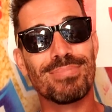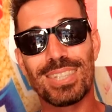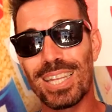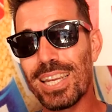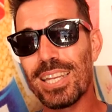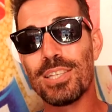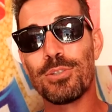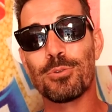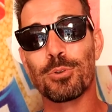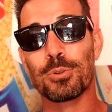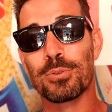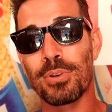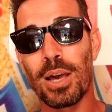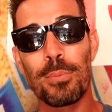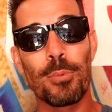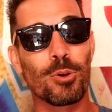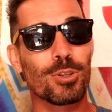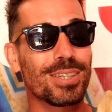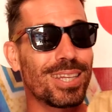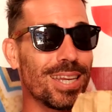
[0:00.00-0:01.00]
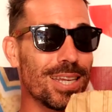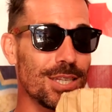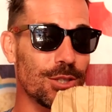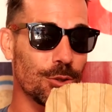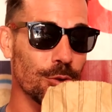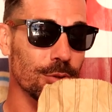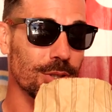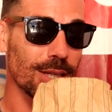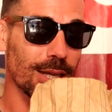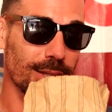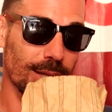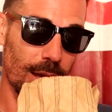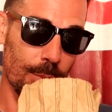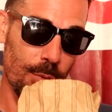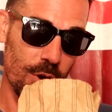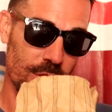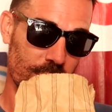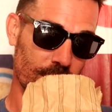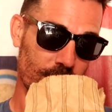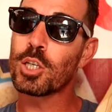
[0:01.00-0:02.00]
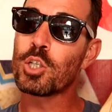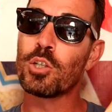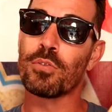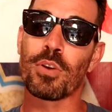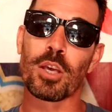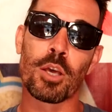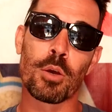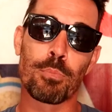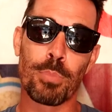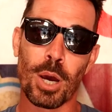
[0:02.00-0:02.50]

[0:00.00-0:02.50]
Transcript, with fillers: délicieuses, vraiment délicieuses, très très bonnes. Je vais